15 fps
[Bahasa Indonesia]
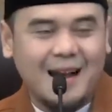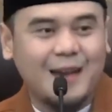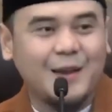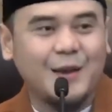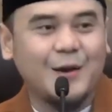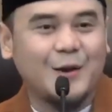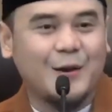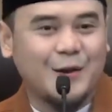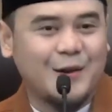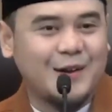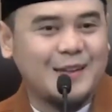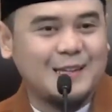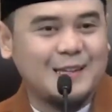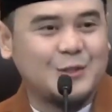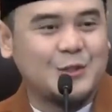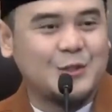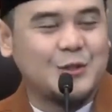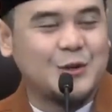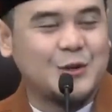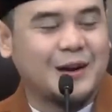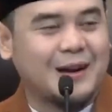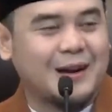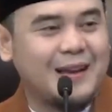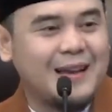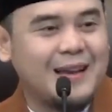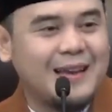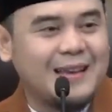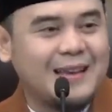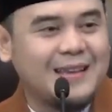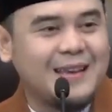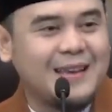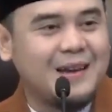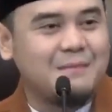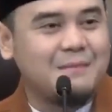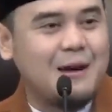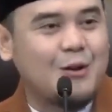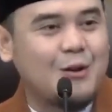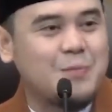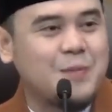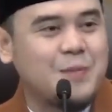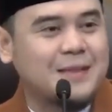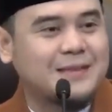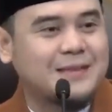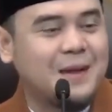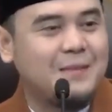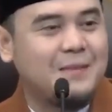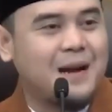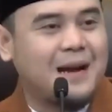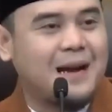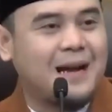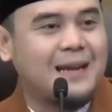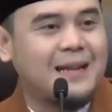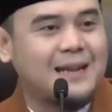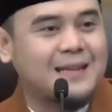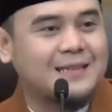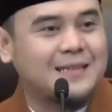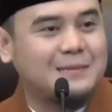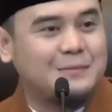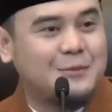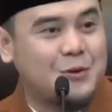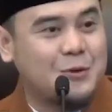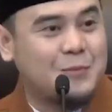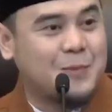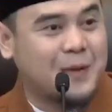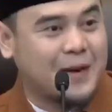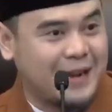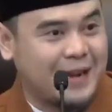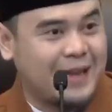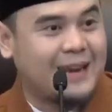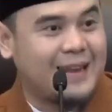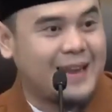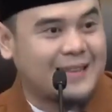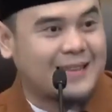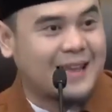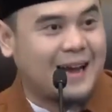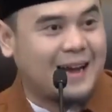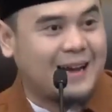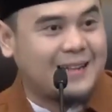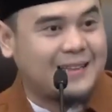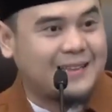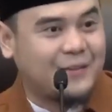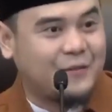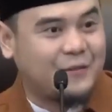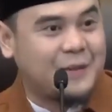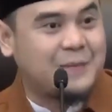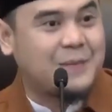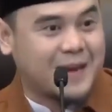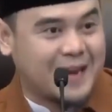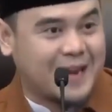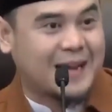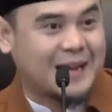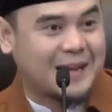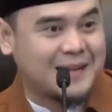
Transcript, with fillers: ayo jujur yang baru pertama kali ketemu pernah lihat AA di TV pernah